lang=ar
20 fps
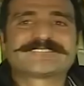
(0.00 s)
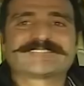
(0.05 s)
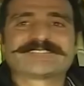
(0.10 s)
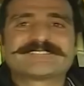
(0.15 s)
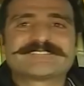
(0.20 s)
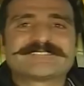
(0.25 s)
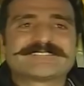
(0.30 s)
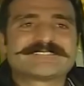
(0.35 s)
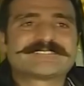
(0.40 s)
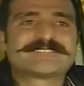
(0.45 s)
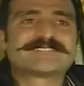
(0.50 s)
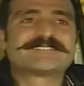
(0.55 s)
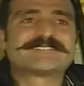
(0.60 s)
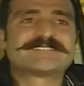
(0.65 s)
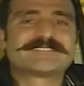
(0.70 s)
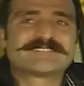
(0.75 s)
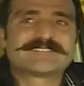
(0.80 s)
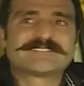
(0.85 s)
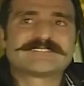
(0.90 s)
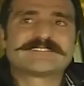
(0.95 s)
من الستة
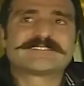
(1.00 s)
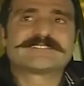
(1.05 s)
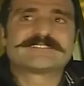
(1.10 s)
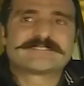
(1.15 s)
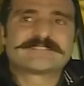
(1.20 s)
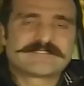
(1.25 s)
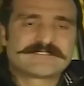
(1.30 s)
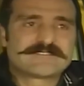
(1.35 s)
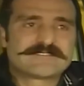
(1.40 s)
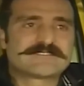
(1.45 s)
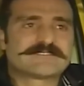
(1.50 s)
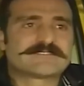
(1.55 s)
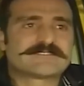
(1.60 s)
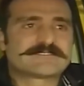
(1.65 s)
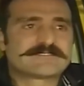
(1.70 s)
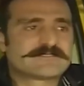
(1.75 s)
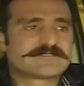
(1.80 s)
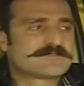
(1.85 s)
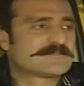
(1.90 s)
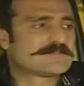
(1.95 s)
واقعد
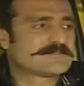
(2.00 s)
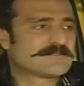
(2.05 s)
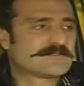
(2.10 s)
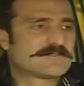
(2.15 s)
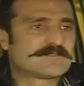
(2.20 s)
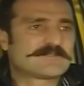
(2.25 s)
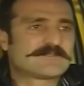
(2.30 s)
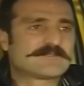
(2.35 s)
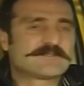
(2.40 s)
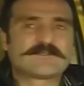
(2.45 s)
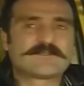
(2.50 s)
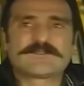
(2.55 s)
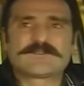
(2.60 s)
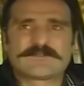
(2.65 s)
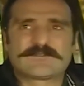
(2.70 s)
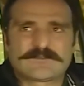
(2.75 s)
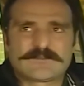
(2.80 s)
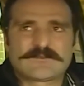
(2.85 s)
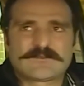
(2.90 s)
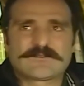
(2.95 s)
بنتي واوكلها
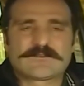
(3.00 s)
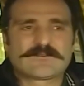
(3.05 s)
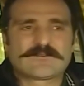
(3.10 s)
وادزها